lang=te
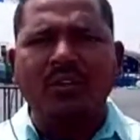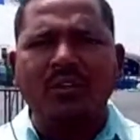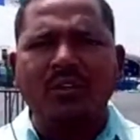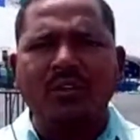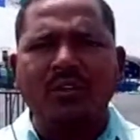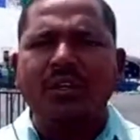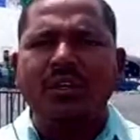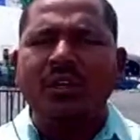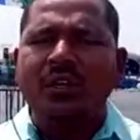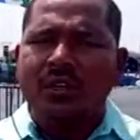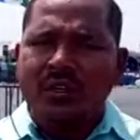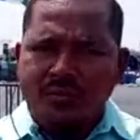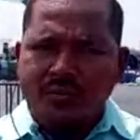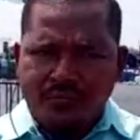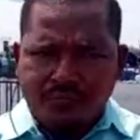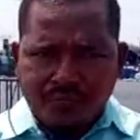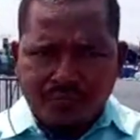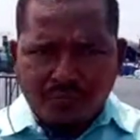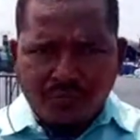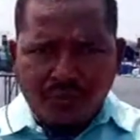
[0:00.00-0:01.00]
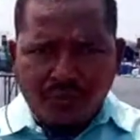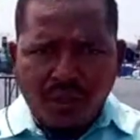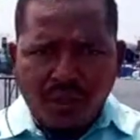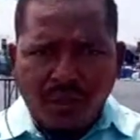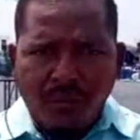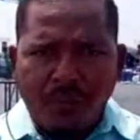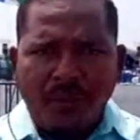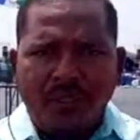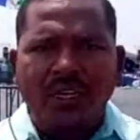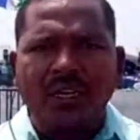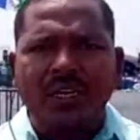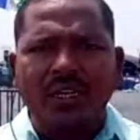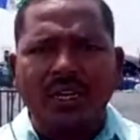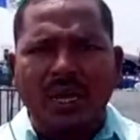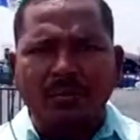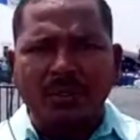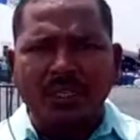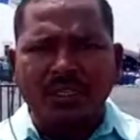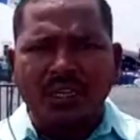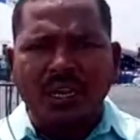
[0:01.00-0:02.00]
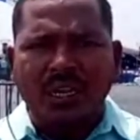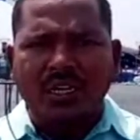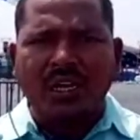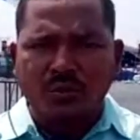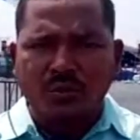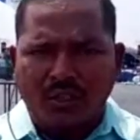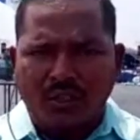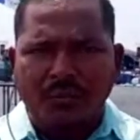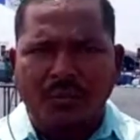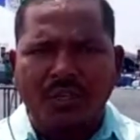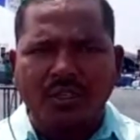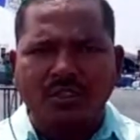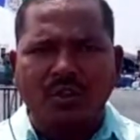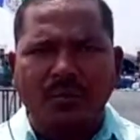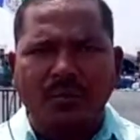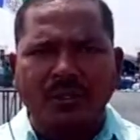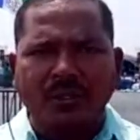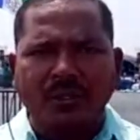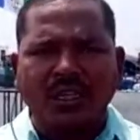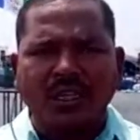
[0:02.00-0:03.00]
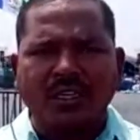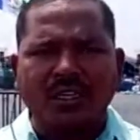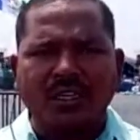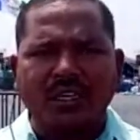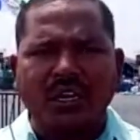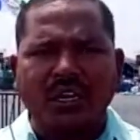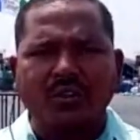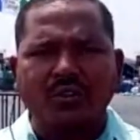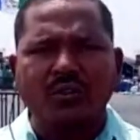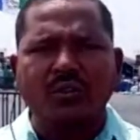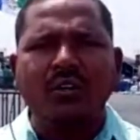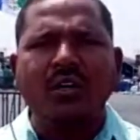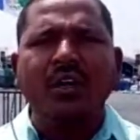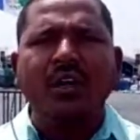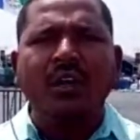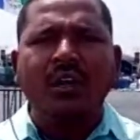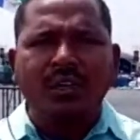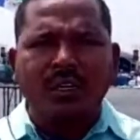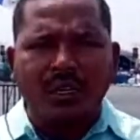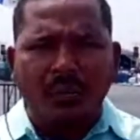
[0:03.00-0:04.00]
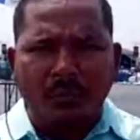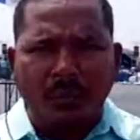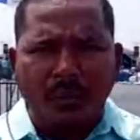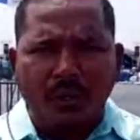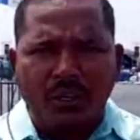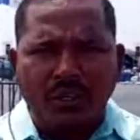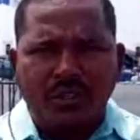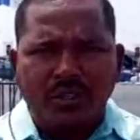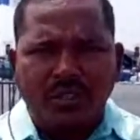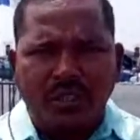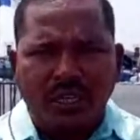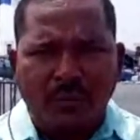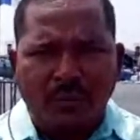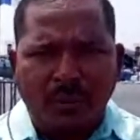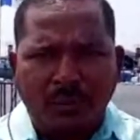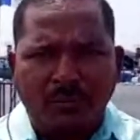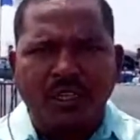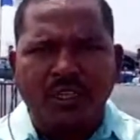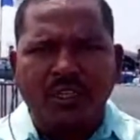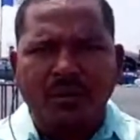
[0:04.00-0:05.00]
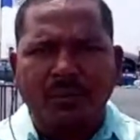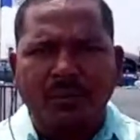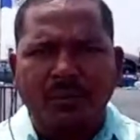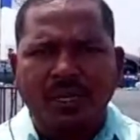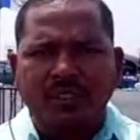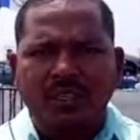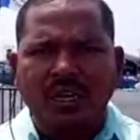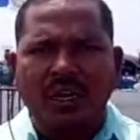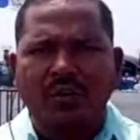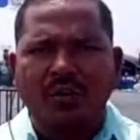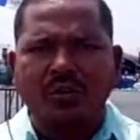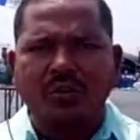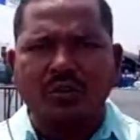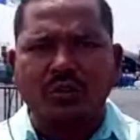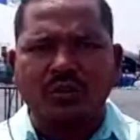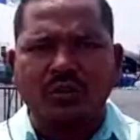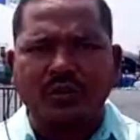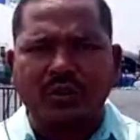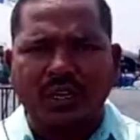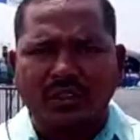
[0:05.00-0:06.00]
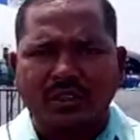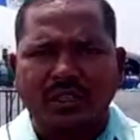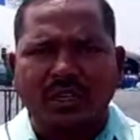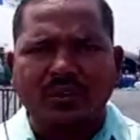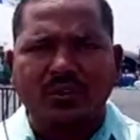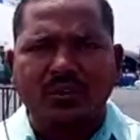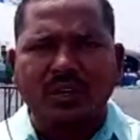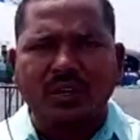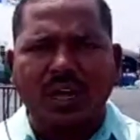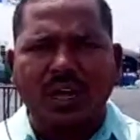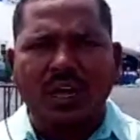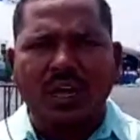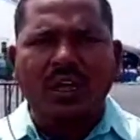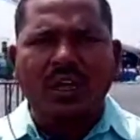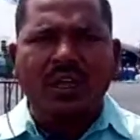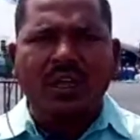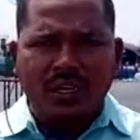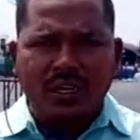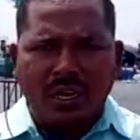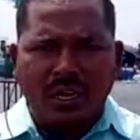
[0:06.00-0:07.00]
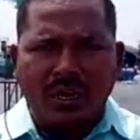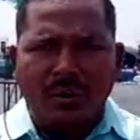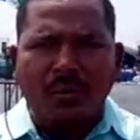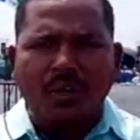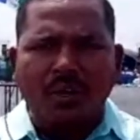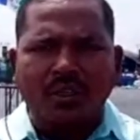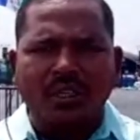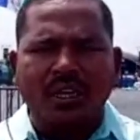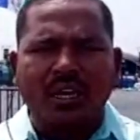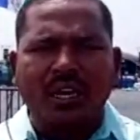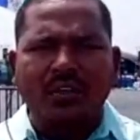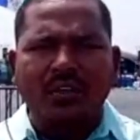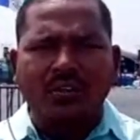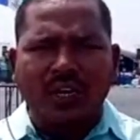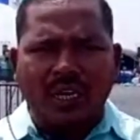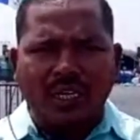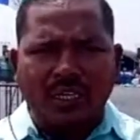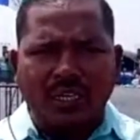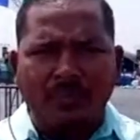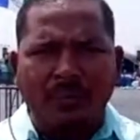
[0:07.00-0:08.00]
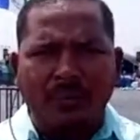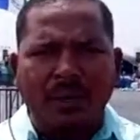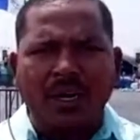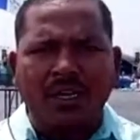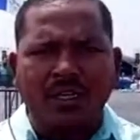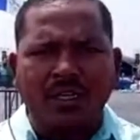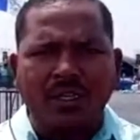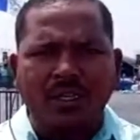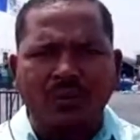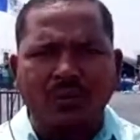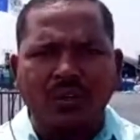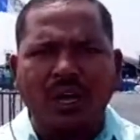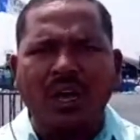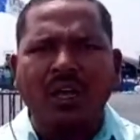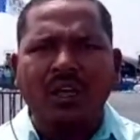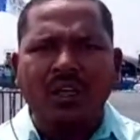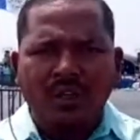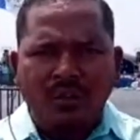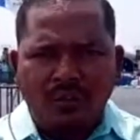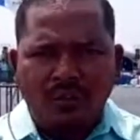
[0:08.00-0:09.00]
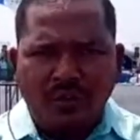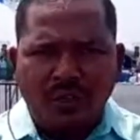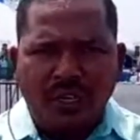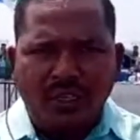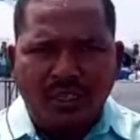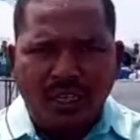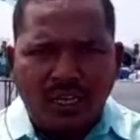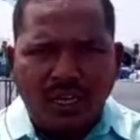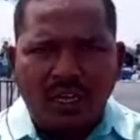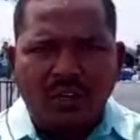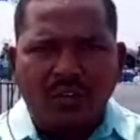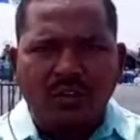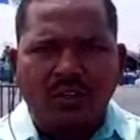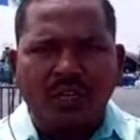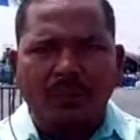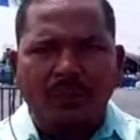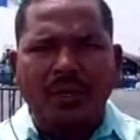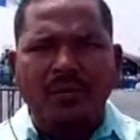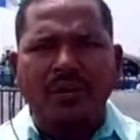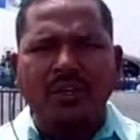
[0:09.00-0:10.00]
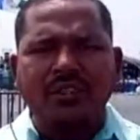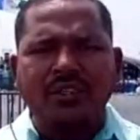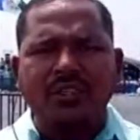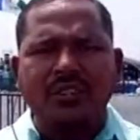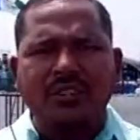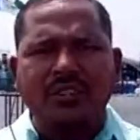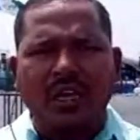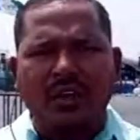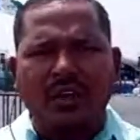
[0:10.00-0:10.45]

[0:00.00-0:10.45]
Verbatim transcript: రెడ్డితో పాటు పెద్దిరెడ్డి రామచంద్ర కావచ్చు రాజమౌళి శివప్రసాద్ రెడ్డి కావచ్చు డిప్యూటీ సీఎం అంజద్ బాషా కావచ్చు వీరందరూ కూడా రంగంలోకి దిగారు కార్యక్రమాలన్నీ కూడా వీరే దగ్గర ఉండి